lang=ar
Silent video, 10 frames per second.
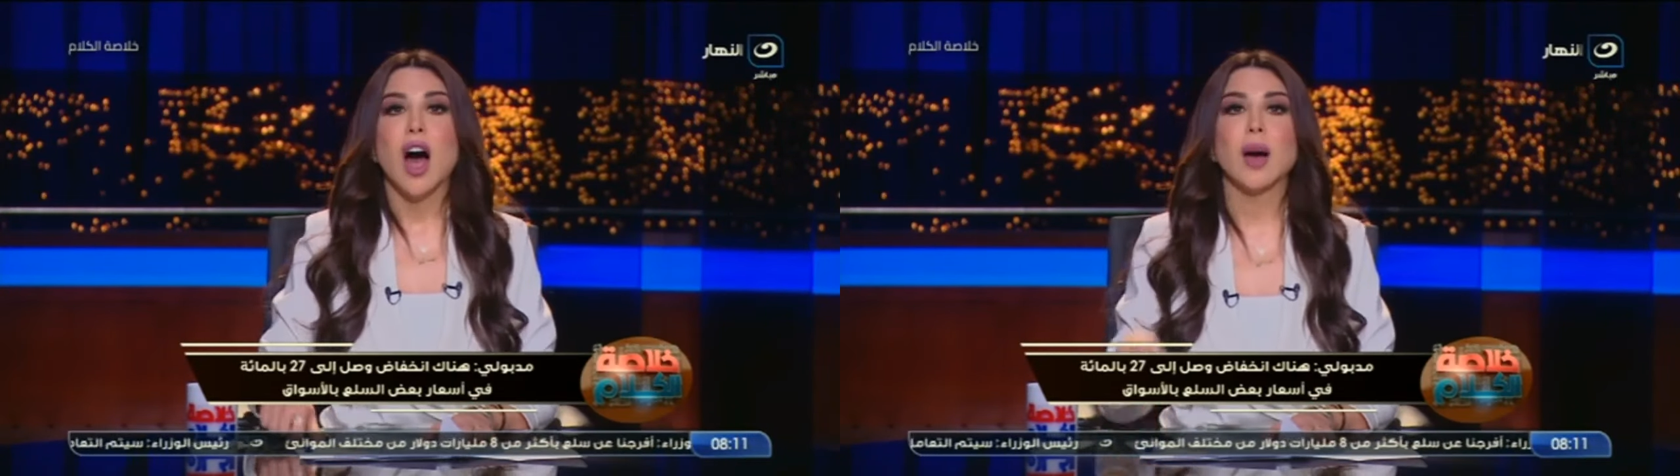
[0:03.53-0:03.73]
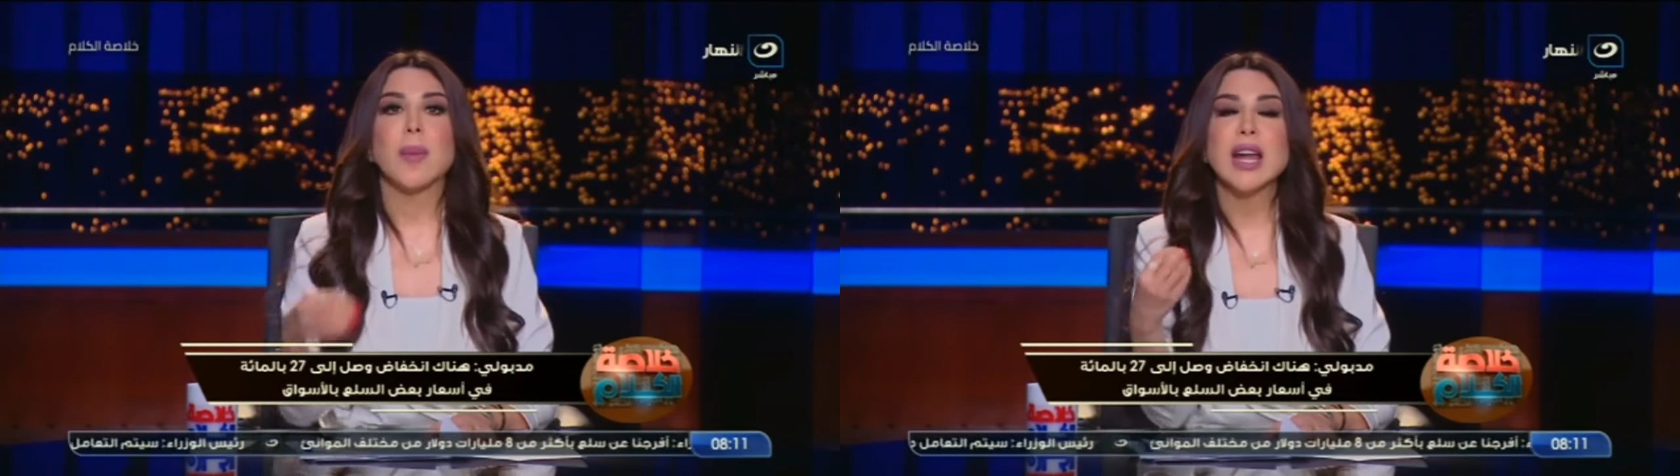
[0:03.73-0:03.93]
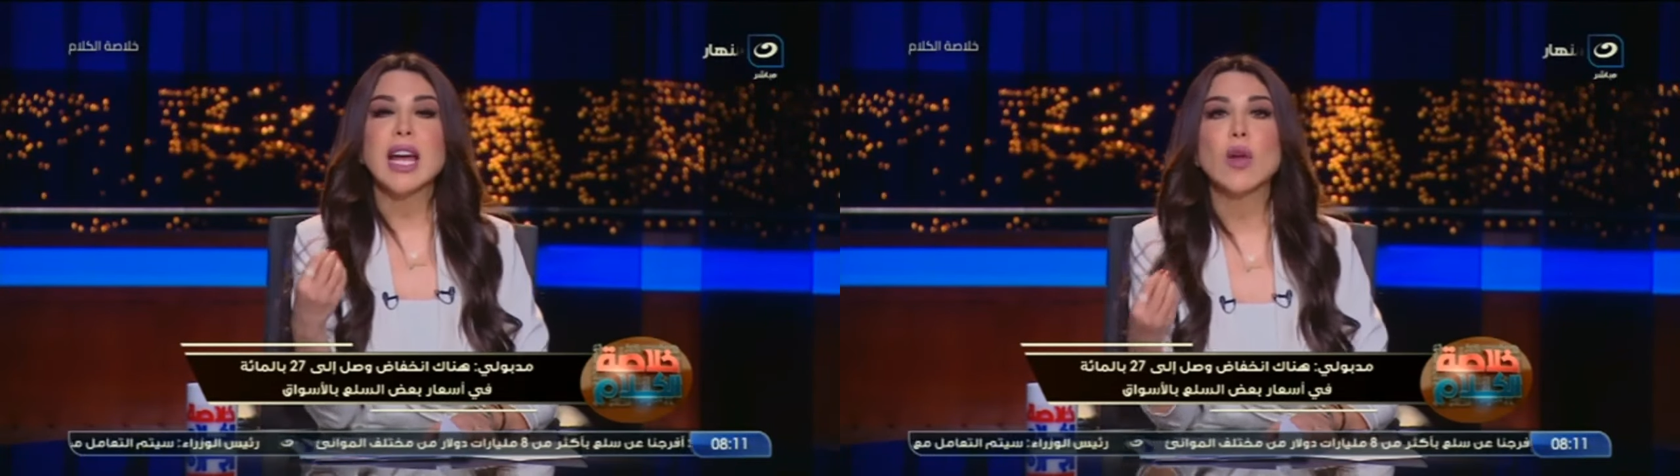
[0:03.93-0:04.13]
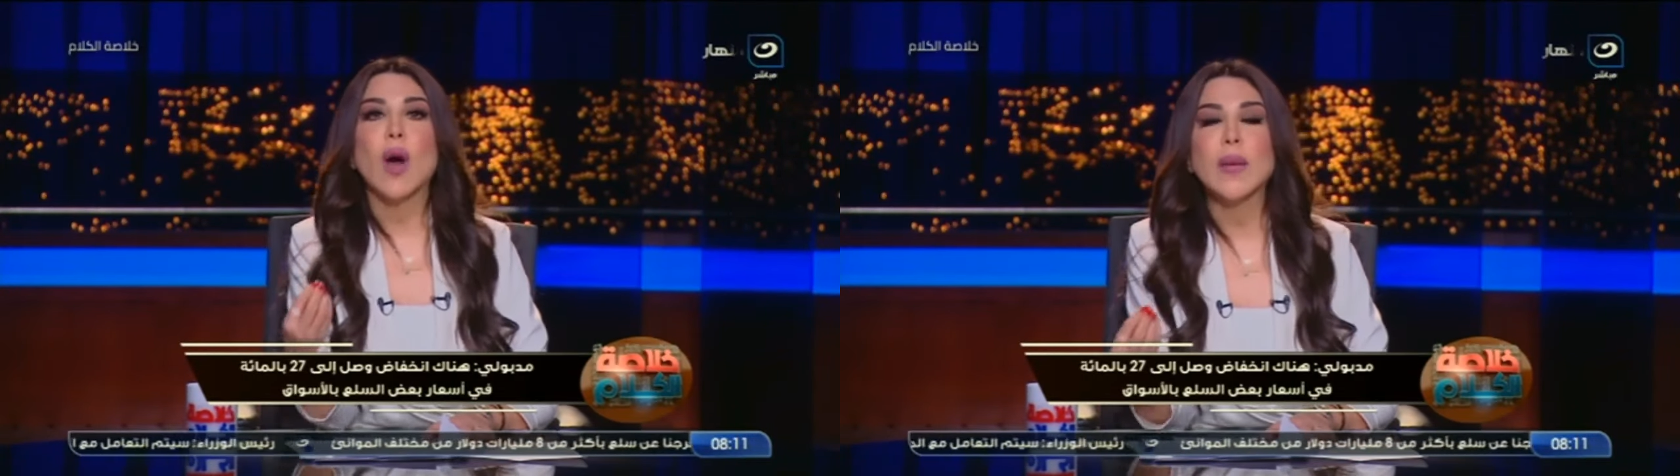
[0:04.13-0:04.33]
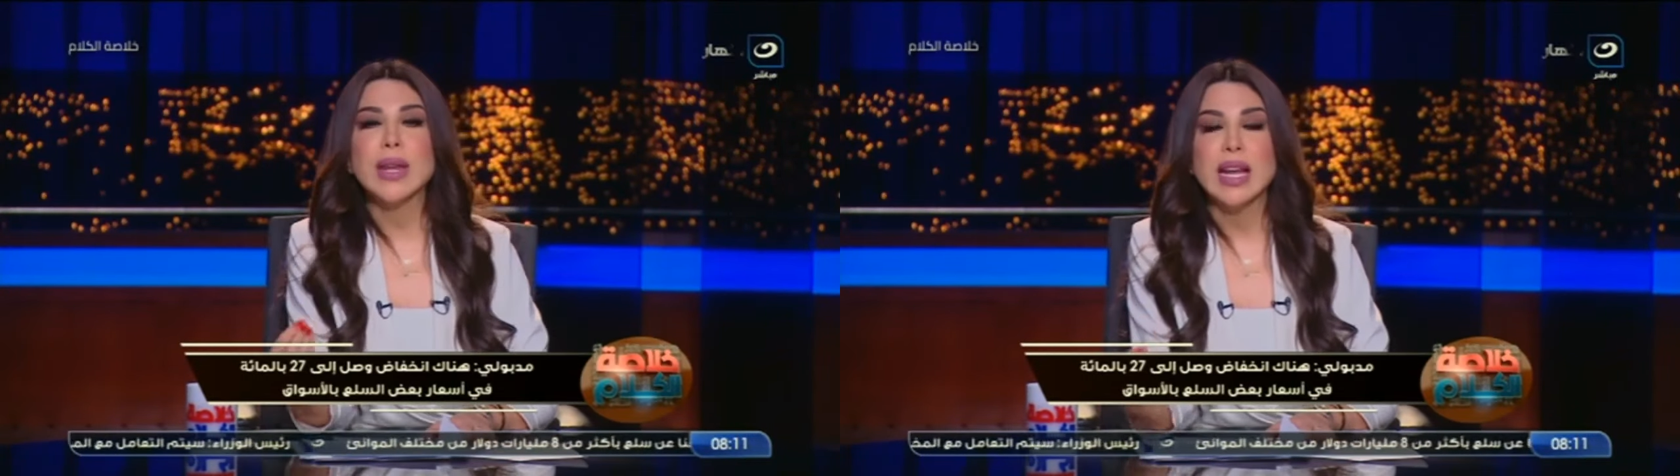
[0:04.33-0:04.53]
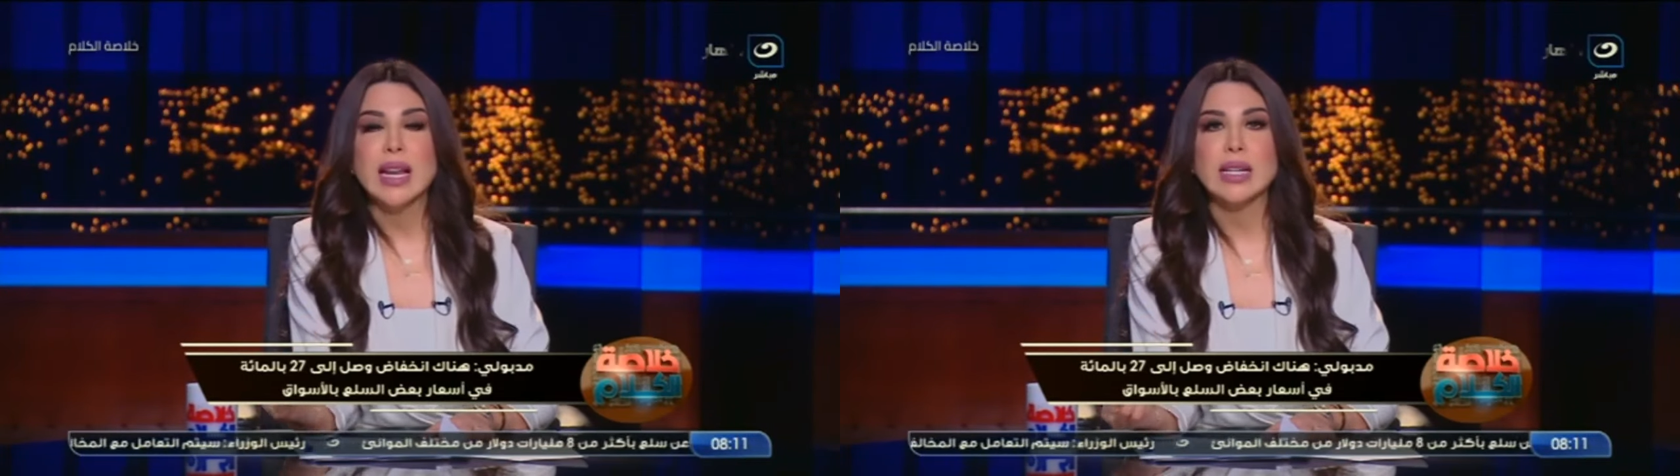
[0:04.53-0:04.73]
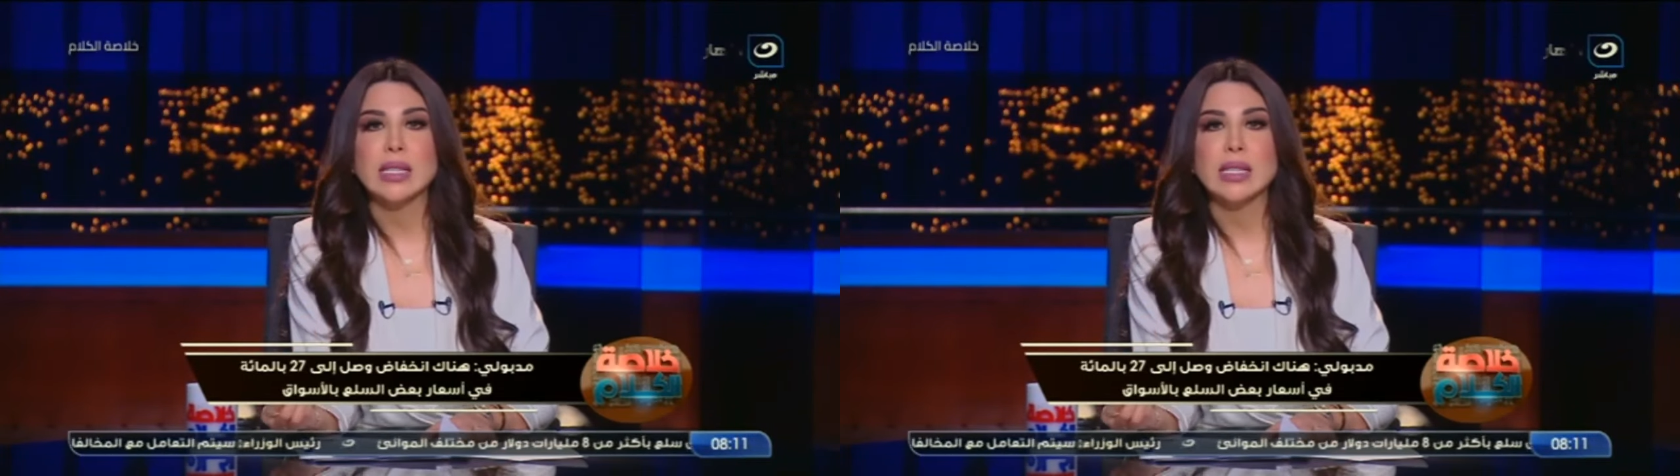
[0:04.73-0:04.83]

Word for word: اخبار حلوه قوي ان احنا